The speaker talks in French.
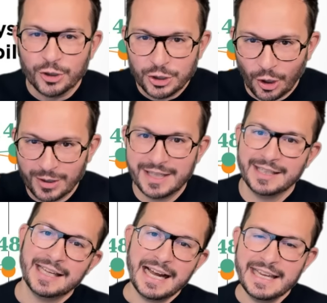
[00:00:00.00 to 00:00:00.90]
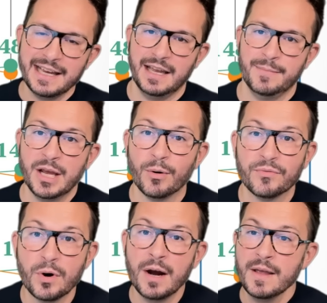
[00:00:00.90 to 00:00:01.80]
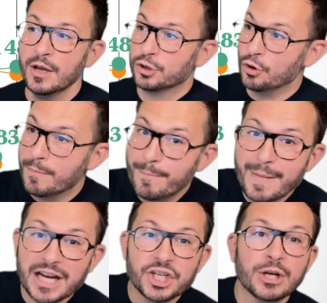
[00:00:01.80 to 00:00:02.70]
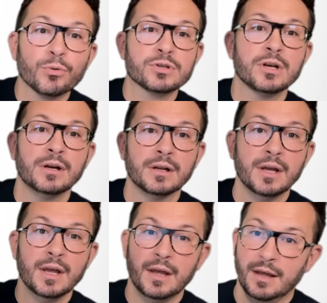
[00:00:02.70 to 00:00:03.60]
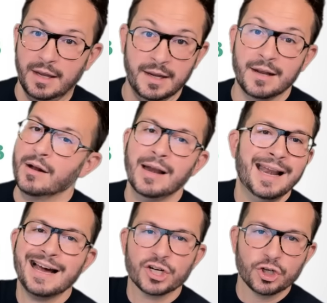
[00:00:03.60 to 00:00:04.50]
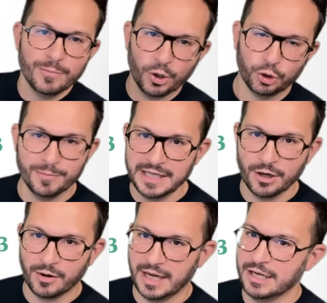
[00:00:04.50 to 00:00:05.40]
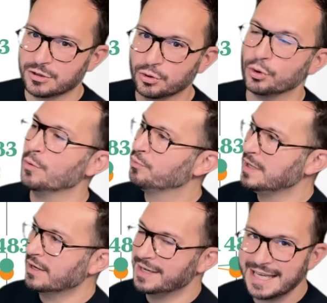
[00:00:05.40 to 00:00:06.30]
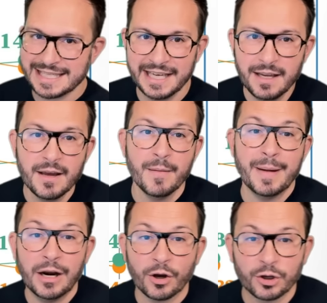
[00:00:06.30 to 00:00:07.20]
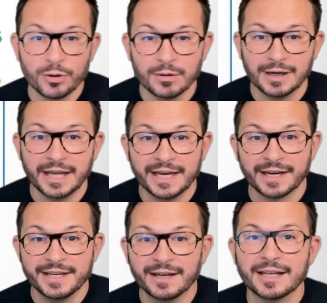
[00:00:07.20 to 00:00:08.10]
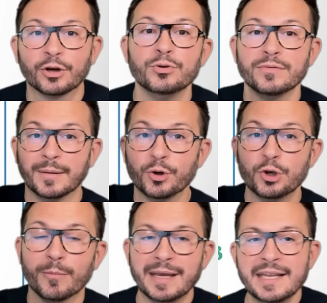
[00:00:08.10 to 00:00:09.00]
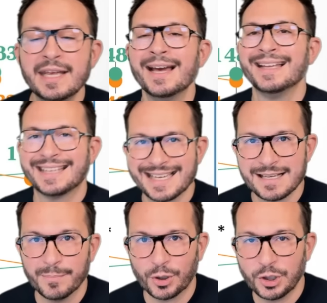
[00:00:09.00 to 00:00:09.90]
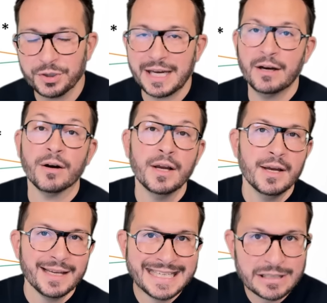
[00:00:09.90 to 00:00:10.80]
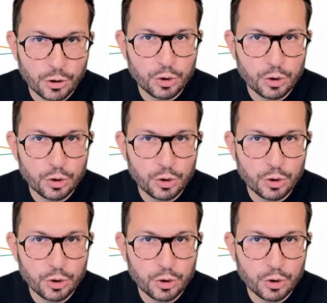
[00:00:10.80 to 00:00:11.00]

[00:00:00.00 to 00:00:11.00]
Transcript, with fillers: dans le détail, eh bien on voit que le marché console est largement dominant, et ce depuis euh, des années, mais alors que l'année dernière, il a connu vraiment une embellie très importante, alors qui se